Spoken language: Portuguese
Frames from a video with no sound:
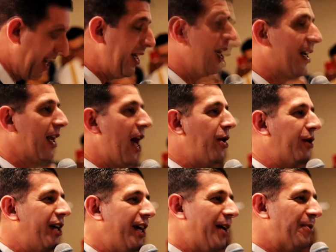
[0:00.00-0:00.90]
E é claro
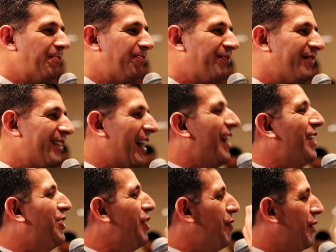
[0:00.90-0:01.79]
que
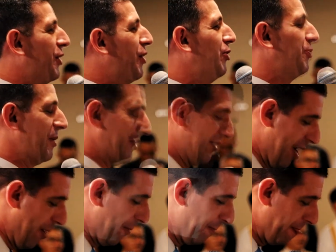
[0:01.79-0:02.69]
naquele dia foi tão
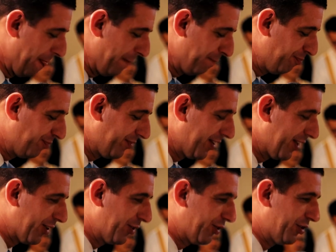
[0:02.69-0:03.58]
especial
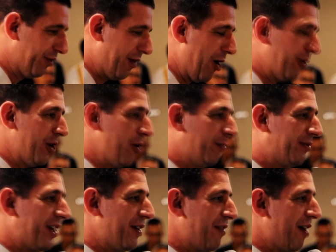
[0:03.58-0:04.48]
que o Givaldo lhe
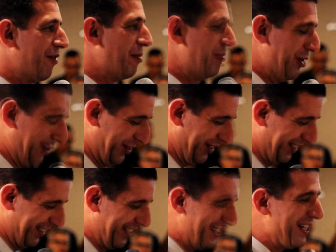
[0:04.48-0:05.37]
observava muito,
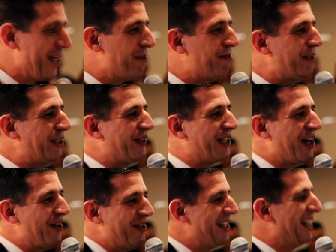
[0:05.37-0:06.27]
mas
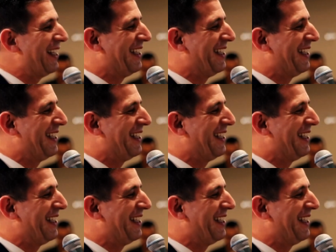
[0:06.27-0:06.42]
ficava na